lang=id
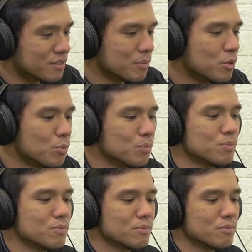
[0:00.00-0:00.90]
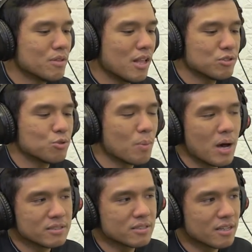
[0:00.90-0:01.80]
sebelum langsung
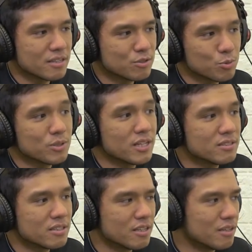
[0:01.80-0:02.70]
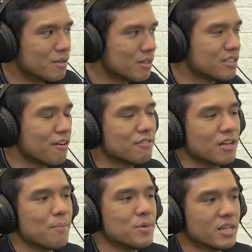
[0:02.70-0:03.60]
bahas ke substansi reshuffle
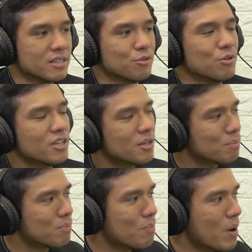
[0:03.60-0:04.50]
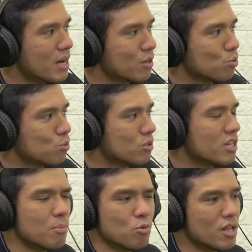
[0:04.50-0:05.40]
kabinet gitu ya, Ini kan baru
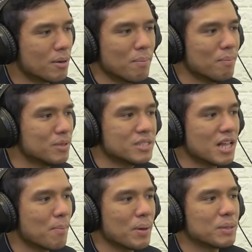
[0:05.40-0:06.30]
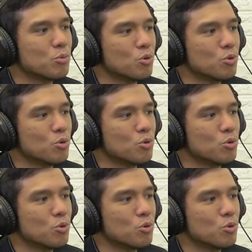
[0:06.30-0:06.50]
tiga bulan menjelang empat